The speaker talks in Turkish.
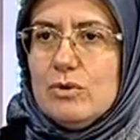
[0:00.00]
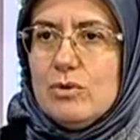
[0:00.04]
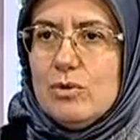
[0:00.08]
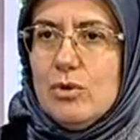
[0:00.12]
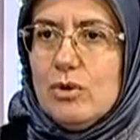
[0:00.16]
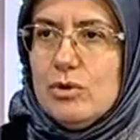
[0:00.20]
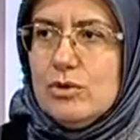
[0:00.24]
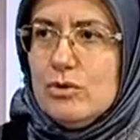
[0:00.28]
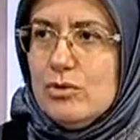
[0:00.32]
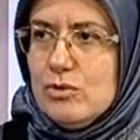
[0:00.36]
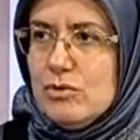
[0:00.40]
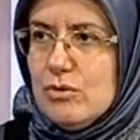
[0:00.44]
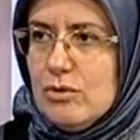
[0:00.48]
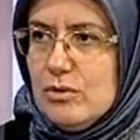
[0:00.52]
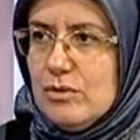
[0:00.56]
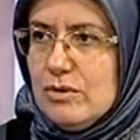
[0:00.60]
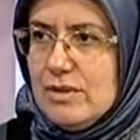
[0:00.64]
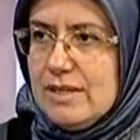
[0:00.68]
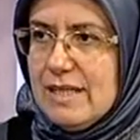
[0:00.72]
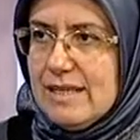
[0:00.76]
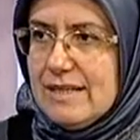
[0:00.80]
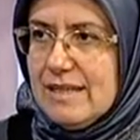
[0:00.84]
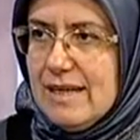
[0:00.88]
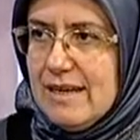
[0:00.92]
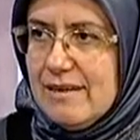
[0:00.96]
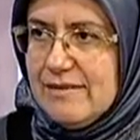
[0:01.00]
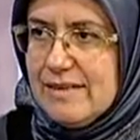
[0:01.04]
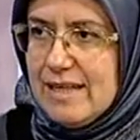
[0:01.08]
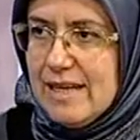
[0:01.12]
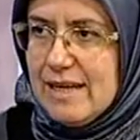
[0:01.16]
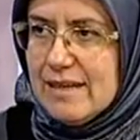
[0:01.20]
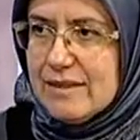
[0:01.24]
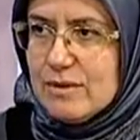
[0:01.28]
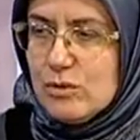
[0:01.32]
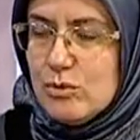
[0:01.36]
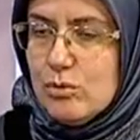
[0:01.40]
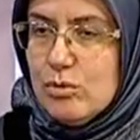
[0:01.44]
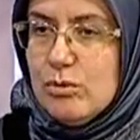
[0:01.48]
kortizonlu
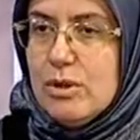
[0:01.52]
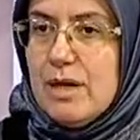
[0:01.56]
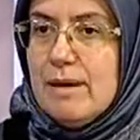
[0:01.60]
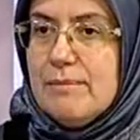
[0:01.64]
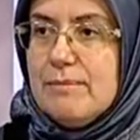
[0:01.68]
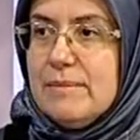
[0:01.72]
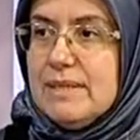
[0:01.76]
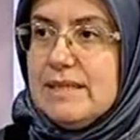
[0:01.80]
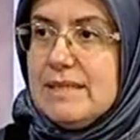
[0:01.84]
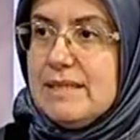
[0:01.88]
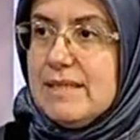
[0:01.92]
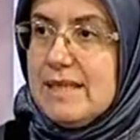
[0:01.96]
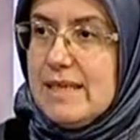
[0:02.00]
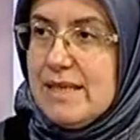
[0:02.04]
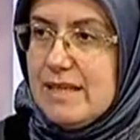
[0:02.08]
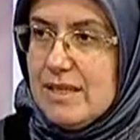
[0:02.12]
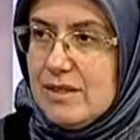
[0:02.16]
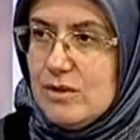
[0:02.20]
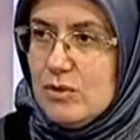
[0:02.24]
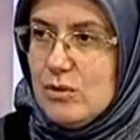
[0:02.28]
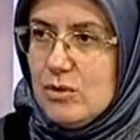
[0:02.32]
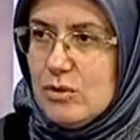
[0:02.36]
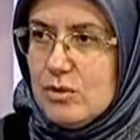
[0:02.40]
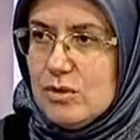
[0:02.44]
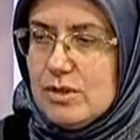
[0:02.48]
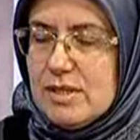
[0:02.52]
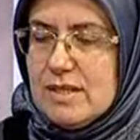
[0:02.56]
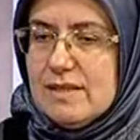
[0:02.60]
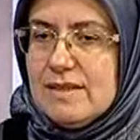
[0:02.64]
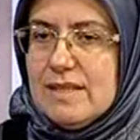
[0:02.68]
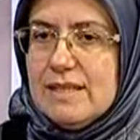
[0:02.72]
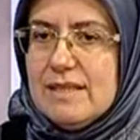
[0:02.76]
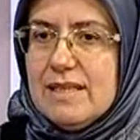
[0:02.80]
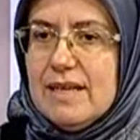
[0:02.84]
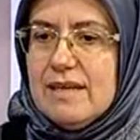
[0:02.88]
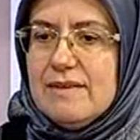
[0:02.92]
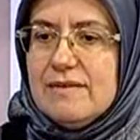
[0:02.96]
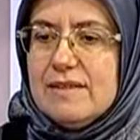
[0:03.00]
tedaviler kullanması gerekiyorsa
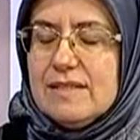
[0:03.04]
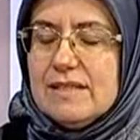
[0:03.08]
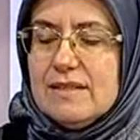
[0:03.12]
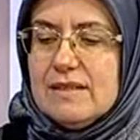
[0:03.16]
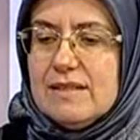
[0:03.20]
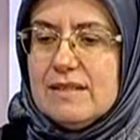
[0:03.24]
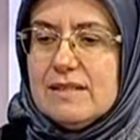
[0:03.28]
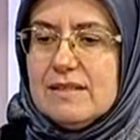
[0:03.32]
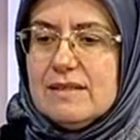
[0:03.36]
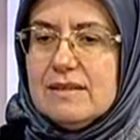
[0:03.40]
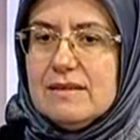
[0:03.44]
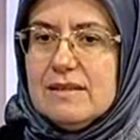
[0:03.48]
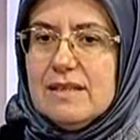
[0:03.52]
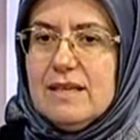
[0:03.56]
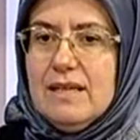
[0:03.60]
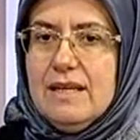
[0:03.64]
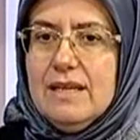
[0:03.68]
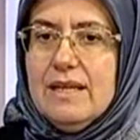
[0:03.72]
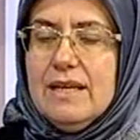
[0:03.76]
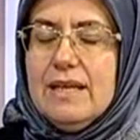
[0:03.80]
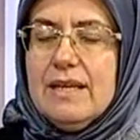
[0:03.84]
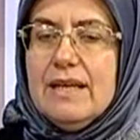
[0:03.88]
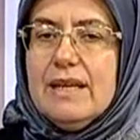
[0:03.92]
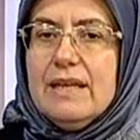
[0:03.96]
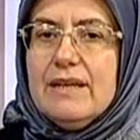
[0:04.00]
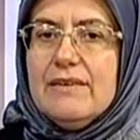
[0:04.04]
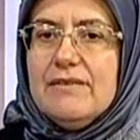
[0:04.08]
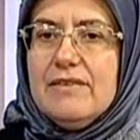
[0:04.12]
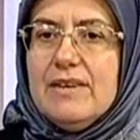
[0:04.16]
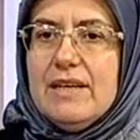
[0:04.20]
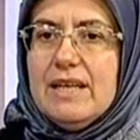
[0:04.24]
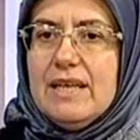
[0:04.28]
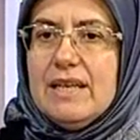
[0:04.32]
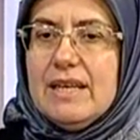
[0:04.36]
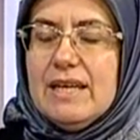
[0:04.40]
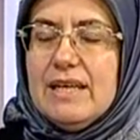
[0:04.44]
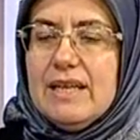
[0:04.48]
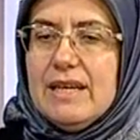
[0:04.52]
tedavi sırasında
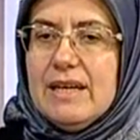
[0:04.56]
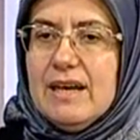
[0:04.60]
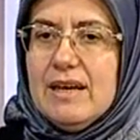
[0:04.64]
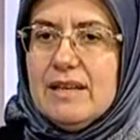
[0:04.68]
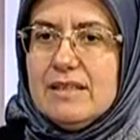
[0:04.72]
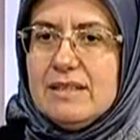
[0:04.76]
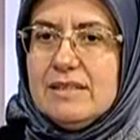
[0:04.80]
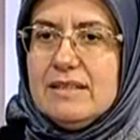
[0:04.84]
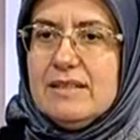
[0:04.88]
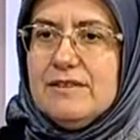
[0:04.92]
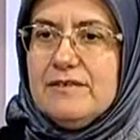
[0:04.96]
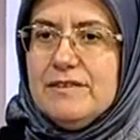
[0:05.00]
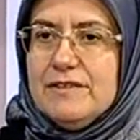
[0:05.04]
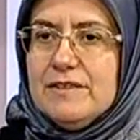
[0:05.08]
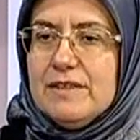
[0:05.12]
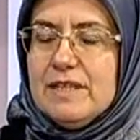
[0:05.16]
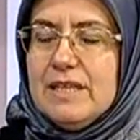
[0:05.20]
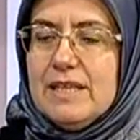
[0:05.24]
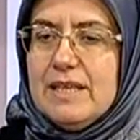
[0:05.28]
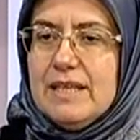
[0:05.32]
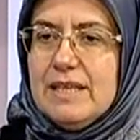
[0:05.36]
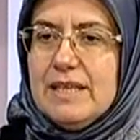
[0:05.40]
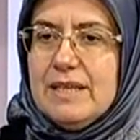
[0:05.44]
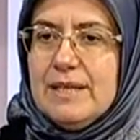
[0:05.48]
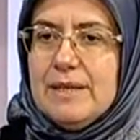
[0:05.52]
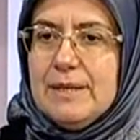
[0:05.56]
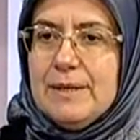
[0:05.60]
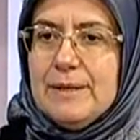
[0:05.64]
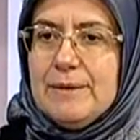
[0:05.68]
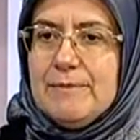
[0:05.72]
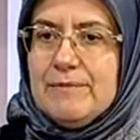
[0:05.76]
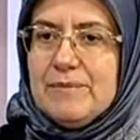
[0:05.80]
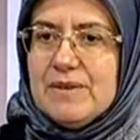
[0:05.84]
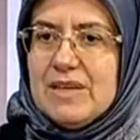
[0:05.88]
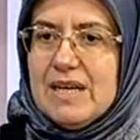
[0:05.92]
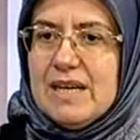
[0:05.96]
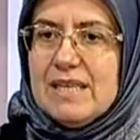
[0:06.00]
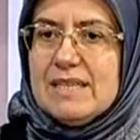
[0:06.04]
ve aktif
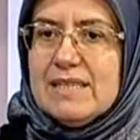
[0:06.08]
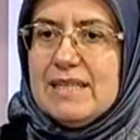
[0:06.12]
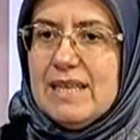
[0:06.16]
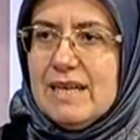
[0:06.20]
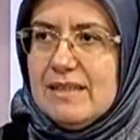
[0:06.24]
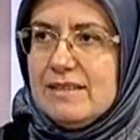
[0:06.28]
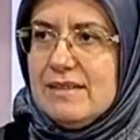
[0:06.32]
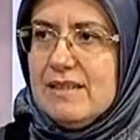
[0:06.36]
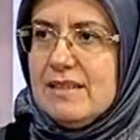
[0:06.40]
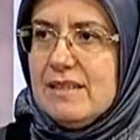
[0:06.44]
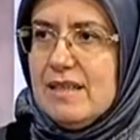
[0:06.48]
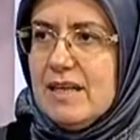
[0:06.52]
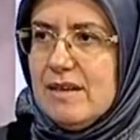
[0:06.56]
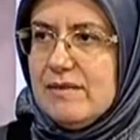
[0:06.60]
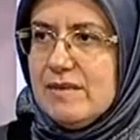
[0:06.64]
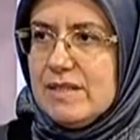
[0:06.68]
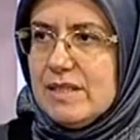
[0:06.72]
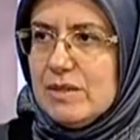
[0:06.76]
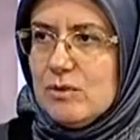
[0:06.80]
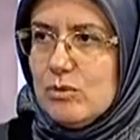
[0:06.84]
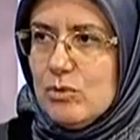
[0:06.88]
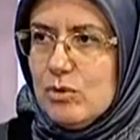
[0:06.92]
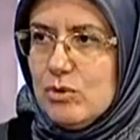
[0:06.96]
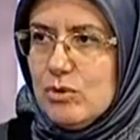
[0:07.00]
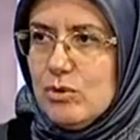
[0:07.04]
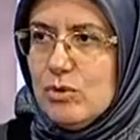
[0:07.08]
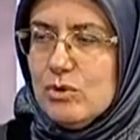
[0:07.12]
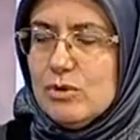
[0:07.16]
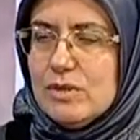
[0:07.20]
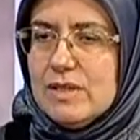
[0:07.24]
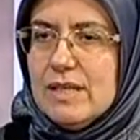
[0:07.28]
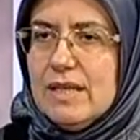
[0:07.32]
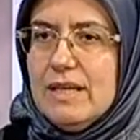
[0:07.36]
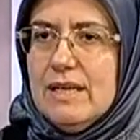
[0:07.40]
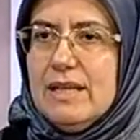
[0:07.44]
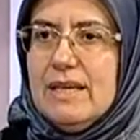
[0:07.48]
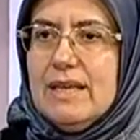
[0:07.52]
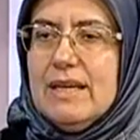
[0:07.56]
kanser tedavisi
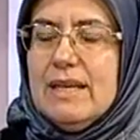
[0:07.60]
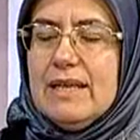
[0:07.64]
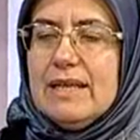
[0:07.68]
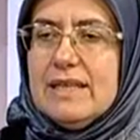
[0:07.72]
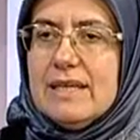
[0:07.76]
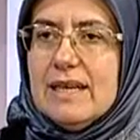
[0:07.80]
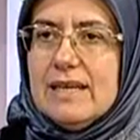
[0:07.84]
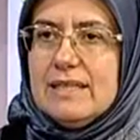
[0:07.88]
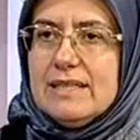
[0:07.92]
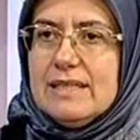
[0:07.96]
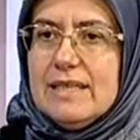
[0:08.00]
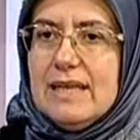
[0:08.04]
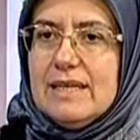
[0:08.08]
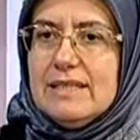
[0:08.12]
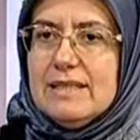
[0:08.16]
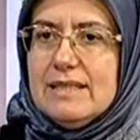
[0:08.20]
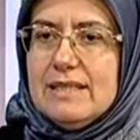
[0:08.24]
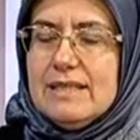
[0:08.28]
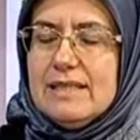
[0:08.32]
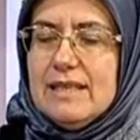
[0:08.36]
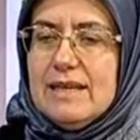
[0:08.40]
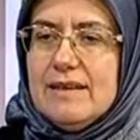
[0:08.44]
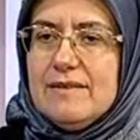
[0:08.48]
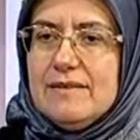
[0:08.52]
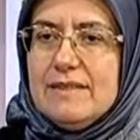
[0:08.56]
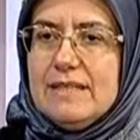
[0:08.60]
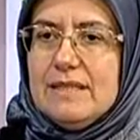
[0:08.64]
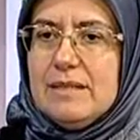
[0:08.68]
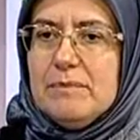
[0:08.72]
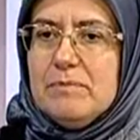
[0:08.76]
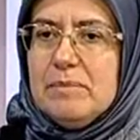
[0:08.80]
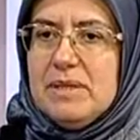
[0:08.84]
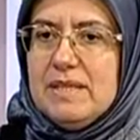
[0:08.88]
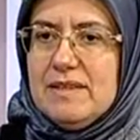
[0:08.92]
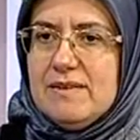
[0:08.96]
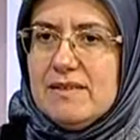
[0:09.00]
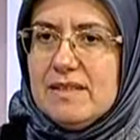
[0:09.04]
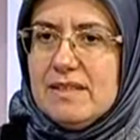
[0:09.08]
görüyorsa kanser
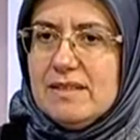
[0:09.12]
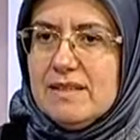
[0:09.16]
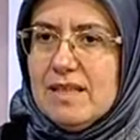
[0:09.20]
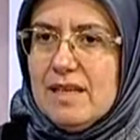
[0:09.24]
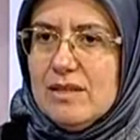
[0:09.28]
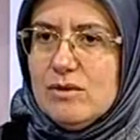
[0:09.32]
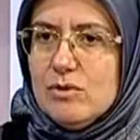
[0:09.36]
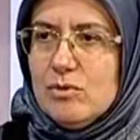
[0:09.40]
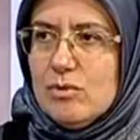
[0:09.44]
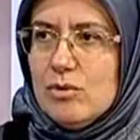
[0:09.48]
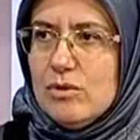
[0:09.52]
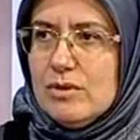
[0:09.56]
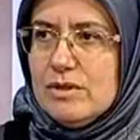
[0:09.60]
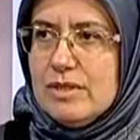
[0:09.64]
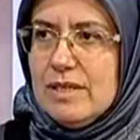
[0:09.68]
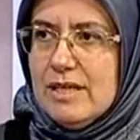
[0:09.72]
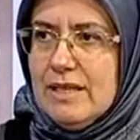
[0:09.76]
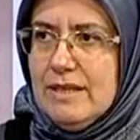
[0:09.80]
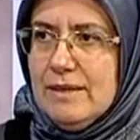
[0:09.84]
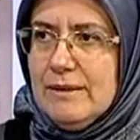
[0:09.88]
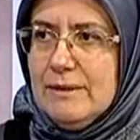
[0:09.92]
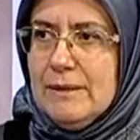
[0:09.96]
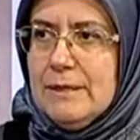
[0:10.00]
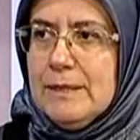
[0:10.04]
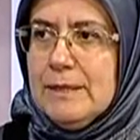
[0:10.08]
tedavisi bittikten sonra